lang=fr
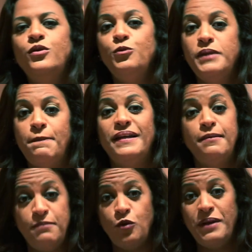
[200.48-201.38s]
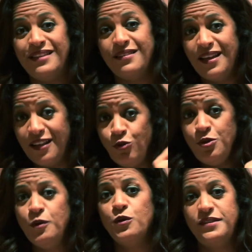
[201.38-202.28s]
n'oubliez pas de mettre le
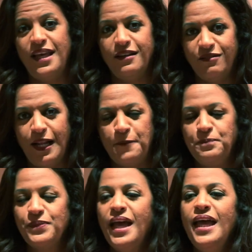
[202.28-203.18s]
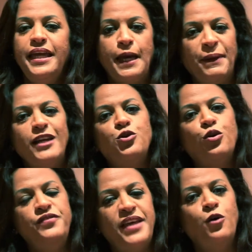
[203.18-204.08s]
numéro 5. Voilà. Et après, je
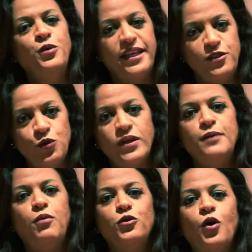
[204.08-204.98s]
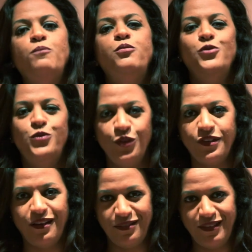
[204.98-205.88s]
reviens aux questions qui prendront plus de
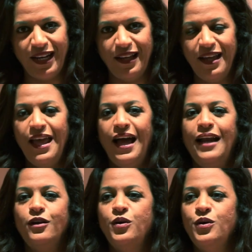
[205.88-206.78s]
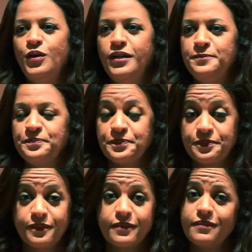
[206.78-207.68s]
temps. Voilà. Alors, euh,
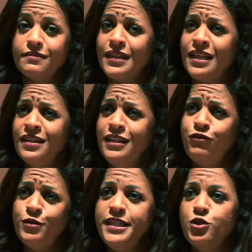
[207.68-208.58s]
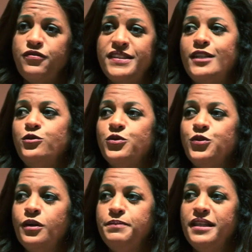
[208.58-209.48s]
il faut aussi que je fasse
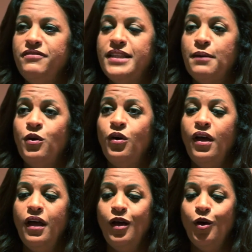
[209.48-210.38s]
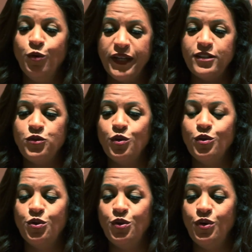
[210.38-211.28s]
attention, bien évidemment, euh, aux questions
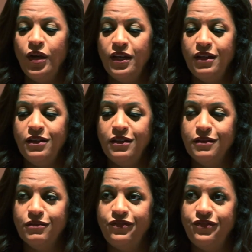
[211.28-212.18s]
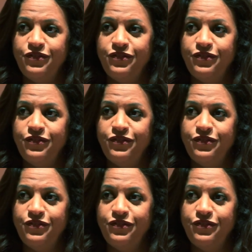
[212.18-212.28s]
que... Euh,